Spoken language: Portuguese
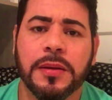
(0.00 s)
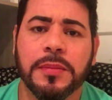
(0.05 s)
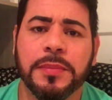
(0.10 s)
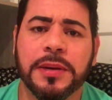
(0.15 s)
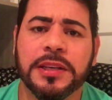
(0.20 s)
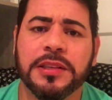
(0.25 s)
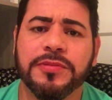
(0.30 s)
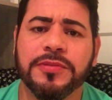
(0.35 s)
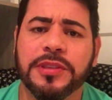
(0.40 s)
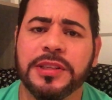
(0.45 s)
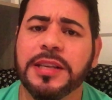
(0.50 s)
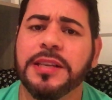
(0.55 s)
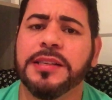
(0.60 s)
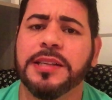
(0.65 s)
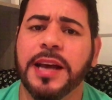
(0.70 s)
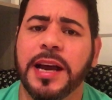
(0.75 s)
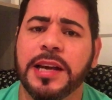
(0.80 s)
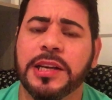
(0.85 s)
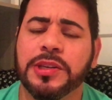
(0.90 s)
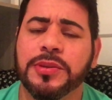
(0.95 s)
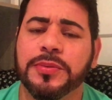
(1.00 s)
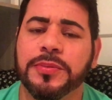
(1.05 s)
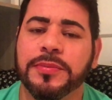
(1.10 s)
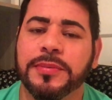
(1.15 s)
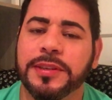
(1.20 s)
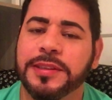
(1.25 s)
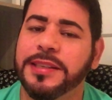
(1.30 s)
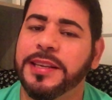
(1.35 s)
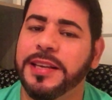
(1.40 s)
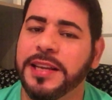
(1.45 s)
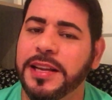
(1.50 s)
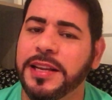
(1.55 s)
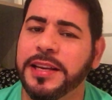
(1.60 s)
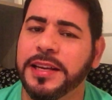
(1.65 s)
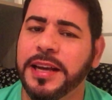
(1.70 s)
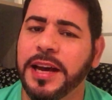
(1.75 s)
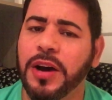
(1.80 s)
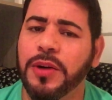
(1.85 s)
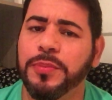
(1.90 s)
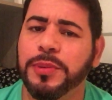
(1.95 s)
Mas vocês acham que seria
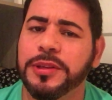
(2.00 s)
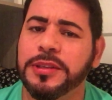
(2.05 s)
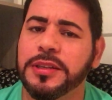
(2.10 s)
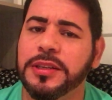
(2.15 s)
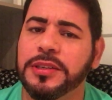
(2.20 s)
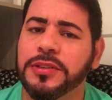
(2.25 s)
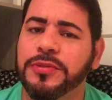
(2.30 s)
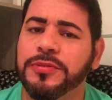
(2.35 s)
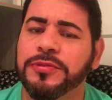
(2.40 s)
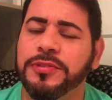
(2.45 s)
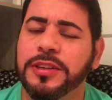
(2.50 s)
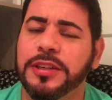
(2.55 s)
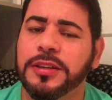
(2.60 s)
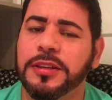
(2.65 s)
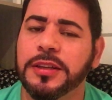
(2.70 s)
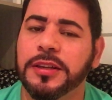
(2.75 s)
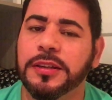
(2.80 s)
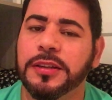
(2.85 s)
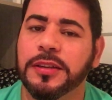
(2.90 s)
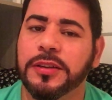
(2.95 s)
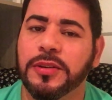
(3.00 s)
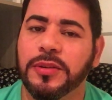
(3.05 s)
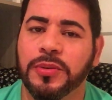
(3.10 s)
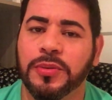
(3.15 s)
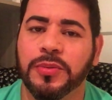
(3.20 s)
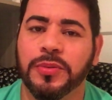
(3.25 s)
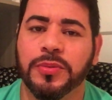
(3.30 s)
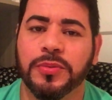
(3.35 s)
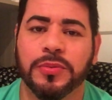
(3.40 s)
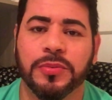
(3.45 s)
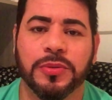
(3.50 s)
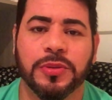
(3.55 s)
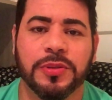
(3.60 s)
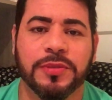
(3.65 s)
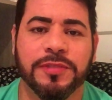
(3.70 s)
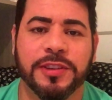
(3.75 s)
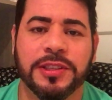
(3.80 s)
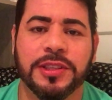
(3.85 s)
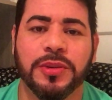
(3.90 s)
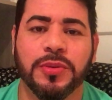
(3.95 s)
legal um PlayStation Vita, um,
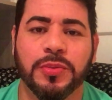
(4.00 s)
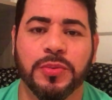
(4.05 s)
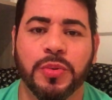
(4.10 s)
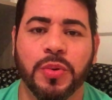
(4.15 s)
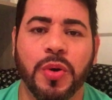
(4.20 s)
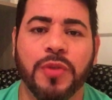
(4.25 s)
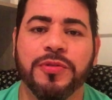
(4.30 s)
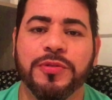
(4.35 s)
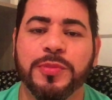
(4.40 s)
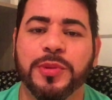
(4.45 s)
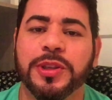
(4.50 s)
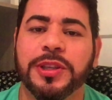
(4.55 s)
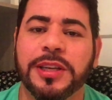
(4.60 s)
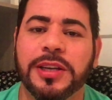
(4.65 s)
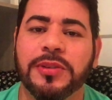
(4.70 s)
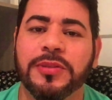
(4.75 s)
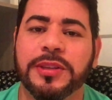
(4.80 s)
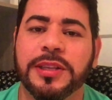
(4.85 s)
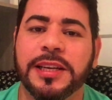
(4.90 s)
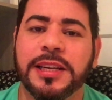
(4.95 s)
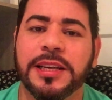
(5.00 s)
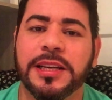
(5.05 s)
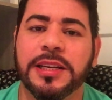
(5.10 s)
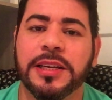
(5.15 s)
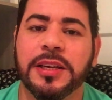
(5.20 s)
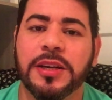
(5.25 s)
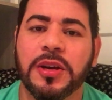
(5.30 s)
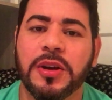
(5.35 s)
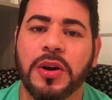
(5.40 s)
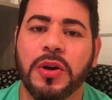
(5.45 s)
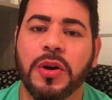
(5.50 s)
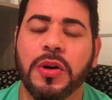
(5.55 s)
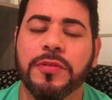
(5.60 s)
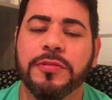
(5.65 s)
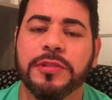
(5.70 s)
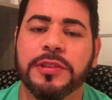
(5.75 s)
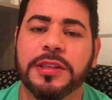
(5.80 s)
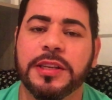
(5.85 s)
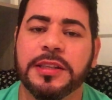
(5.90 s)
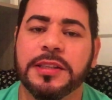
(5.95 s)
fazer um novo modelo dele, ou
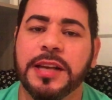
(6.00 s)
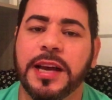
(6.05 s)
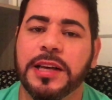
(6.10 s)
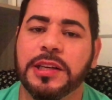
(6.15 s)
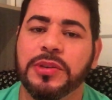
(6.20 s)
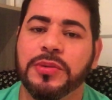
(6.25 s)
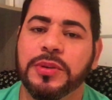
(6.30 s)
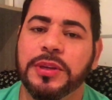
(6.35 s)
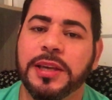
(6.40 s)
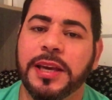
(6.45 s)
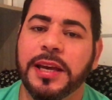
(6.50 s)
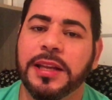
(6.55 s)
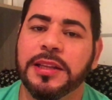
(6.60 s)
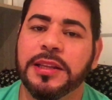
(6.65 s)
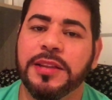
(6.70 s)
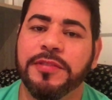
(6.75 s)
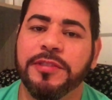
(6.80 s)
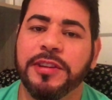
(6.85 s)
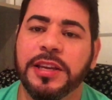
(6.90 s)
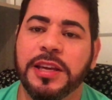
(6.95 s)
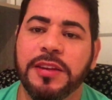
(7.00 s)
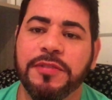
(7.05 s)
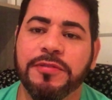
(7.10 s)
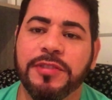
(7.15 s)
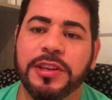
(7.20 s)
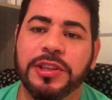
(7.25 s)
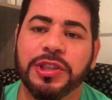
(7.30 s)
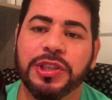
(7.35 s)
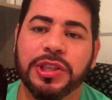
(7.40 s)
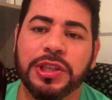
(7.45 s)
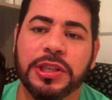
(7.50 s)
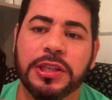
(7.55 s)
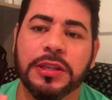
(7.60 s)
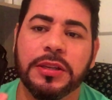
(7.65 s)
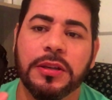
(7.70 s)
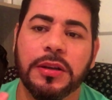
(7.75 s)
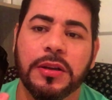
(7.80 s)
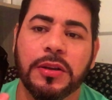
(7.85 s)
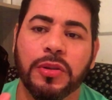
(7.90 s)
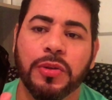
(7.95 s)
vocês acham que ela deveria
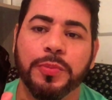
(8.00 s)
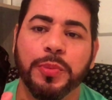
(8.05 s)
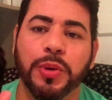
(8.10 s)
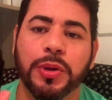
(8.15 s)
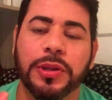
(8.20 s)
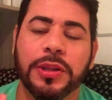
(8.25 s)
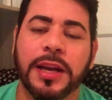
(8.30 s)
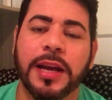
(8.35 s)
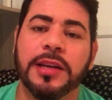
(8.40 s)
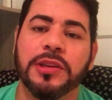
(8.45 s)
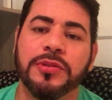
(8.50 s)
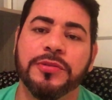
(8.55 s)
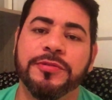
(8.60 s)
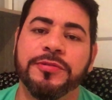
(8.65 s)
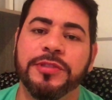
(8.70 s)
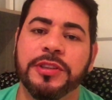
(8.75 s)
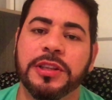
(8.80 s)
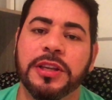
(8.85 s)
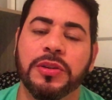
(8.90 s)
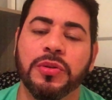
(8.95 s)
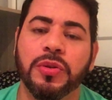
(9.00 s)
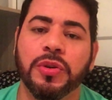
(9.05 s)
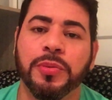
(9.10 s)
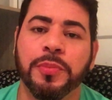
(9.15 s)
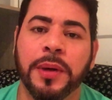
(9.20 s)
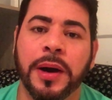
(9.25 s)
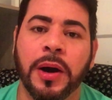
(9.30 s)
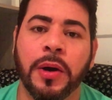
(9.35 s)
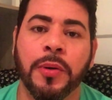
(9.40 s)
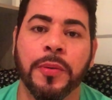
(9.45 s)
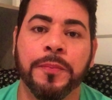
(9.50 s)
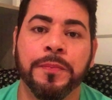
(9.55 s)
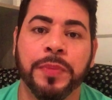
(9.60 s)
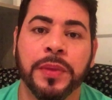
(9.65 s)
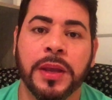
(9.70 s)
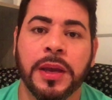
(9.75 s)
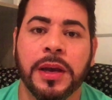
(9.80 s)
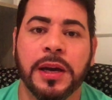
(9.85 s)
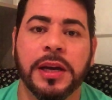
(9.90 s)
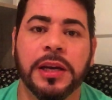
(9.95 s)
investir no portátil Vita normal,
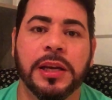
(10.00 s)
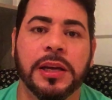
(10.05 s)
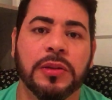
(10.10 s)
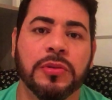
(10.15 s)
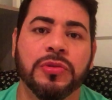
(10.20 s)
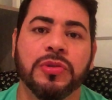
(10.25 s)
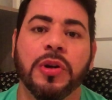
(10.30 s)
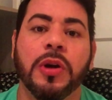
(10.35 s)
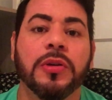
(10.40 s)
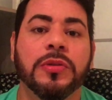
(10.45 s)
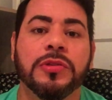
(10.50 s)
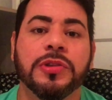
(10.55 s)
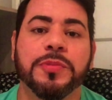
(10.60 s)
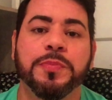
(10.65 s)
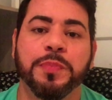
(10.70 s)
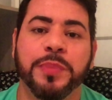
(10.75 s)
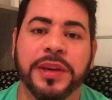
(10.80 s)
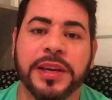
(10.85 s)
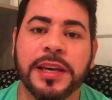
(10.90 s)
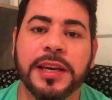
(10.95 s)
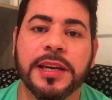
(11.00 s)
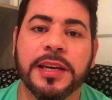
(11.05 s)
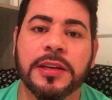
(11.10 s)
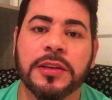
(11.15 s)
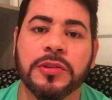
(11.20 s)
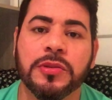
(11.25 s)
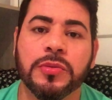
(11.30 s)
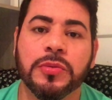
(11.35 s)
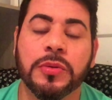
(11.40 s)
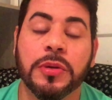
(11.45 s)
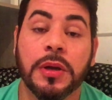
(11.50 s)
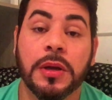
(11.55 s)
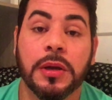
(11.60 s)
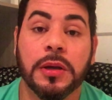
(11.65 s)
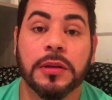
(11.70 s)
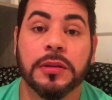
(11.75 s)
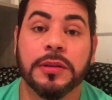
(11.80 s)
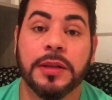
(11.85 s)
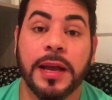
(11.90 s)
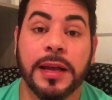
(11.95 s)
criando jogos de peso?
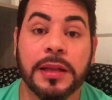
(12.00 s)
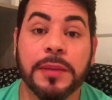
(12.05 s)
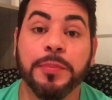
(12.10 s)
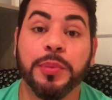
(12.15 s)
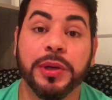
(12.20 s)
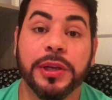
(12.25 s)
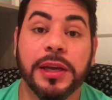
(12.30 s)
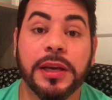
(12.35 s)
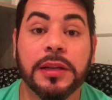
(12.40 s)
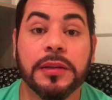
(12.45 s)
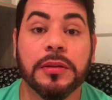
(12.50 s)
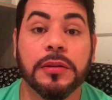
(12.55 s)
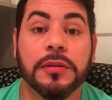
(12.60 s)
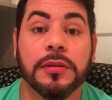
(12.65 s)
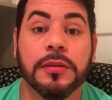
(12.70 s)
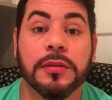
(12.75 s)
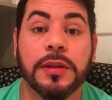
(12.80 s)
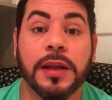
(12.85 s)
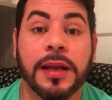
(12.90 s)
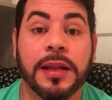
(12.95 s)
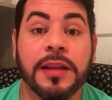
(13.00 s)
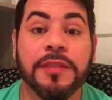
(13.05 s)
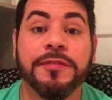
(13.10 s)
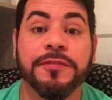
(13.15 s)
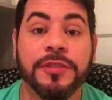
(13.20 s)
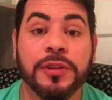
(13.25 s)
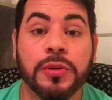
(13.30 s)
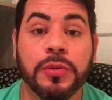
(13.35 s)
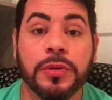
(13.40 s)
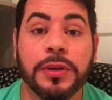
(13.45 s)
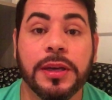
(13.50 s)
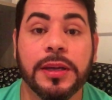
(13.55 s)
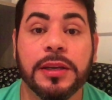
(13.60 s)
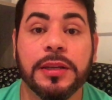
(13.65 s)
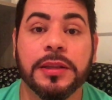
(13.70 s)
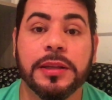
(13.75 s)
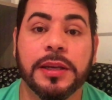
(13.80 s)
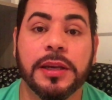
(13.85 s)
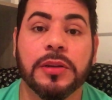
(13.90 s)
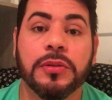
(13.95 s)
Ela porque ela, ela viu que a
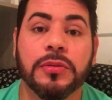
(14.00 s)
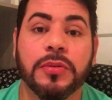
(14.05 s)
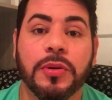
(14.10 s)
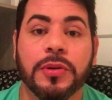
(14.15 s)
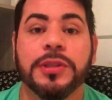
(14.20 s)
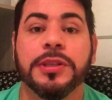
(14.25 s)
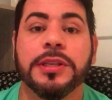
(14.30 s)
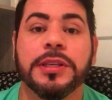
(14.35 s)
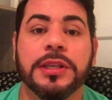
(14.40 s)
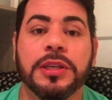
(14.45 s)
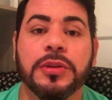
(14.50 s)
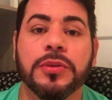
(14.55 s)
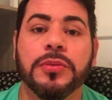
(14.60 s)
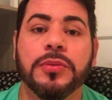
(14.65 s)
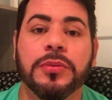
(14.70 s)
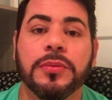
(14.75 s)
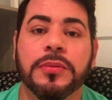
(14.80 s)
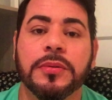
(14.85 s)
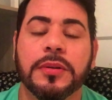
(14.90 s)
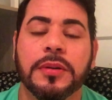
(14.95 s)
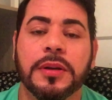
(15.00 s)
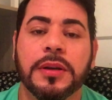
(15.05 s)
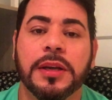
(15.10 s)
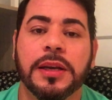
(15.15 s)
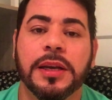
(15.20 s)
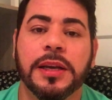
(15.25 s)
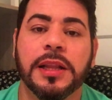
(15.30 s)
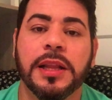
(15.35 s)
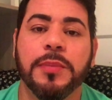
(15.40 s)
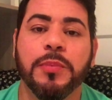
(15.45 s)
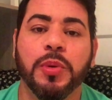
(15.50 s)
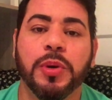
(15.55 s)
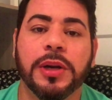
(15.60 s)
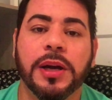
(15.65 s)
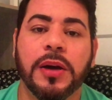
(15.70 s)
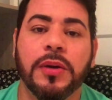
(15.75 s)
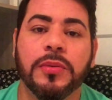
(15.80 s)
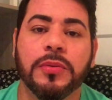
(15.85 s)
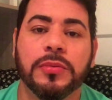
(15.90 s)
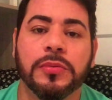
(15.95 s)
Nintendo conseguiu
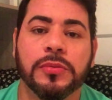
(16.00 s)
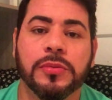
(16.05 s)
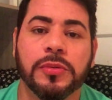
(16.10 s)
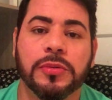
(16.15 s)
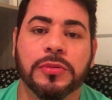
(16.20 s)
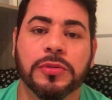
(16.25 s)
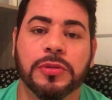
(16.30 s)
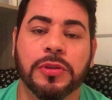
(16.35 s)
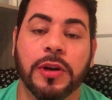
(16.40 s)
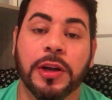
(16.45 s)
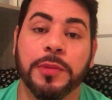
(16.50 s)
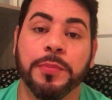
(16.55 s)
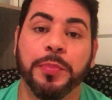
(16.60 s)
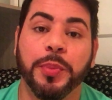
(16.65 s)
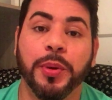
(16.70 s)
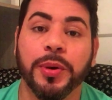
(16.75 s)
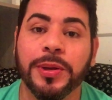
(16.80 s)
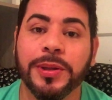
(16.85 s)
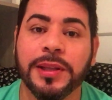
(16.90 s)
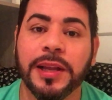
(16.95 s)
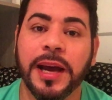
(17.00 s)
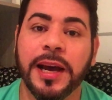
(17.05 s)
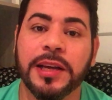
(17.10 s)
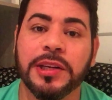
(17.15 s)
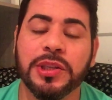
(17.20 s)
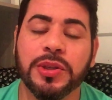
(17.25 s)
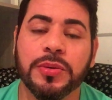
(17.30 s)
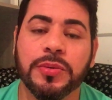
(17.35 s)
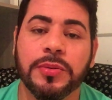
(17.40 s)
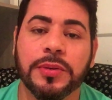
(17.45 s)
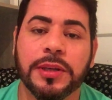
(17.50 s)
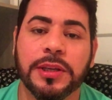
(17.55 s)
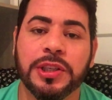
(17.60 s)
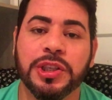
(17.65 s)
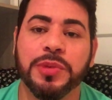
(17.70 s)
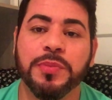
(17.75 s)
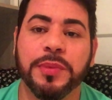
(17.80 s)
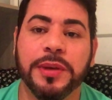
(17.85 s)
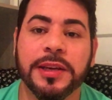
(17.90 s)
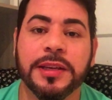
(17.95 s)
elaborar um console portátil e
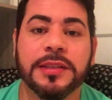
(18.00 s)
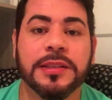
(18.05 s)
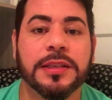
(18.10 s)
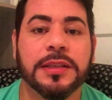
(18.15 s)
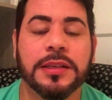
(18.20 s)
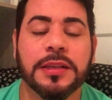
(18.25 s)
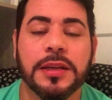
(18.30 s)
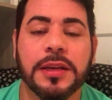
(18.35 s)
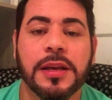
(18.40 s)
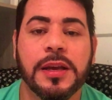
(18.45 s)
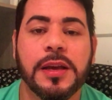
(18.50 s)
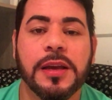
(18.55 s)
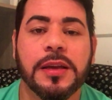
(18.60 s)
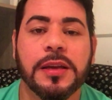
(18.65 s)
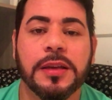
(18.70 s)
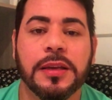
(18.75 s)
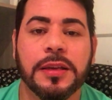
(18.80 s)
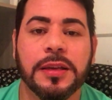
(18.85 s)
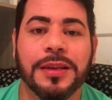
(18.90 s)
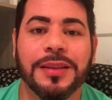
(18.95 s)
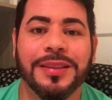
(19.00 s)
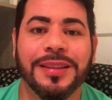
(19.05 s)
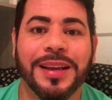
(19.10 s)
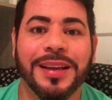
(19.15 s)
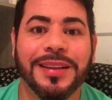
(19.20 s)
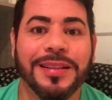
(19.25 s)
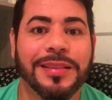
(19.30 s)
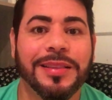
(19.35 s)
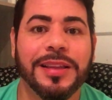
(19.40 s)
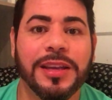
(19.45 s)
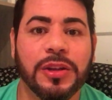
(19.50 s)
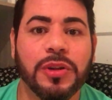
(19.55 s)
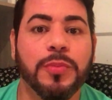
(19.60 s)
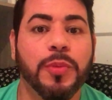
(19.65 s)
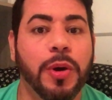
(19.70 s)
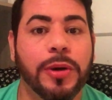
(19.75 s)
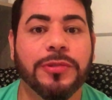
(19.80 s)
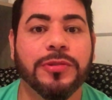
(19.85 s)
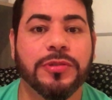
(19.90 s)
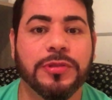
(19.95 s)
de mesa que está tendo
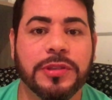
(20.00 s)
maior